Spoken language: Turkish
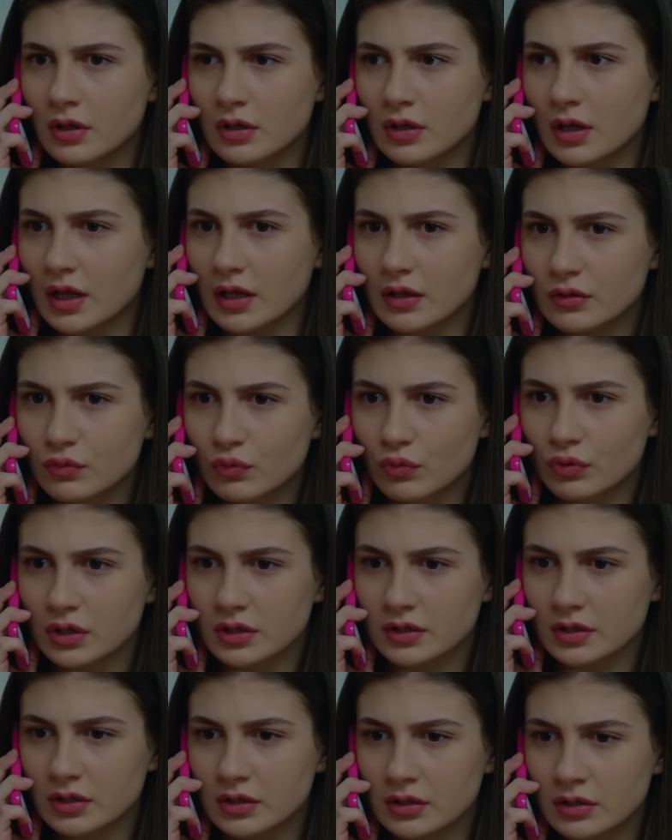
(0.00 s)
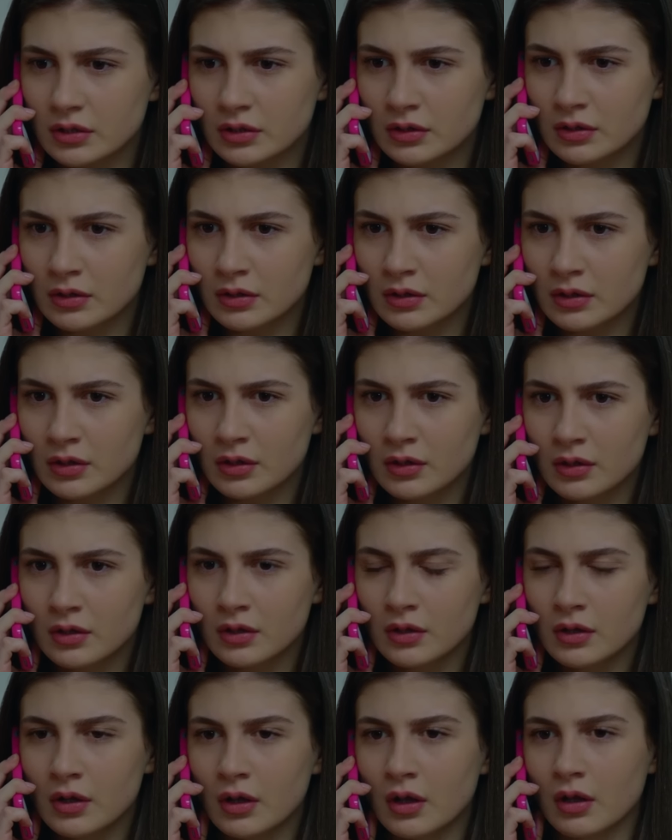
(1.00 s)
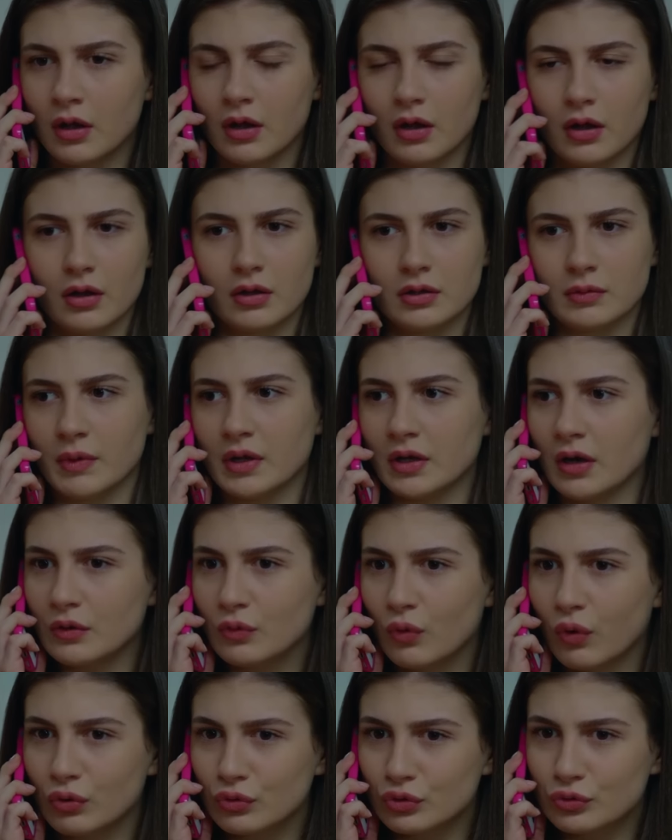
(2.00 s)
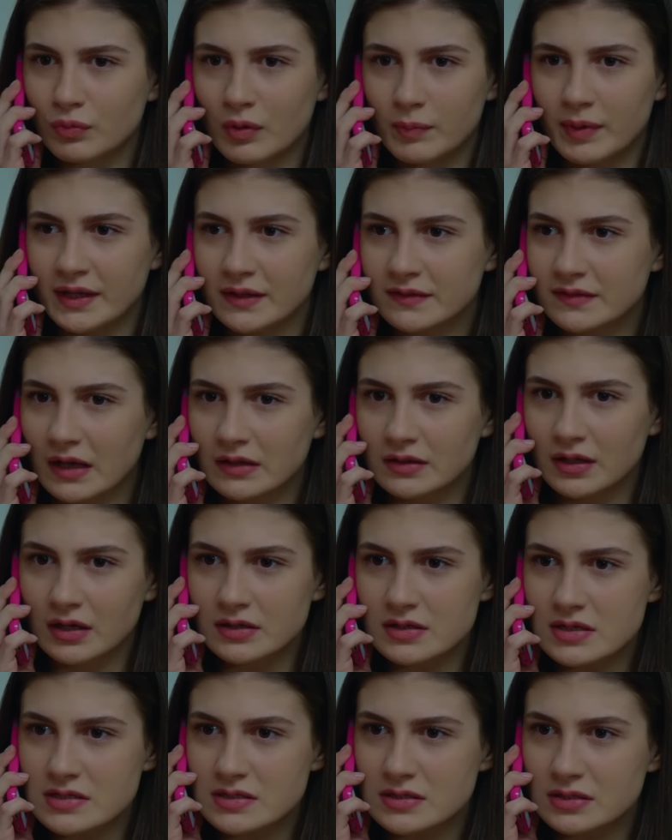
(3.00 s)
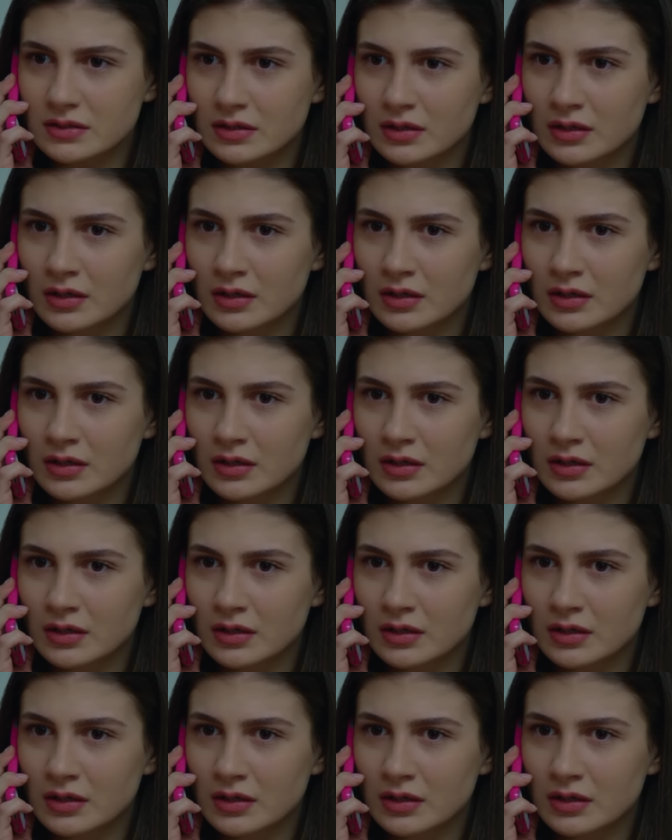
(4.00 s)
Neye zorladı? Ay Meral korkutma beni. Sen neredesin?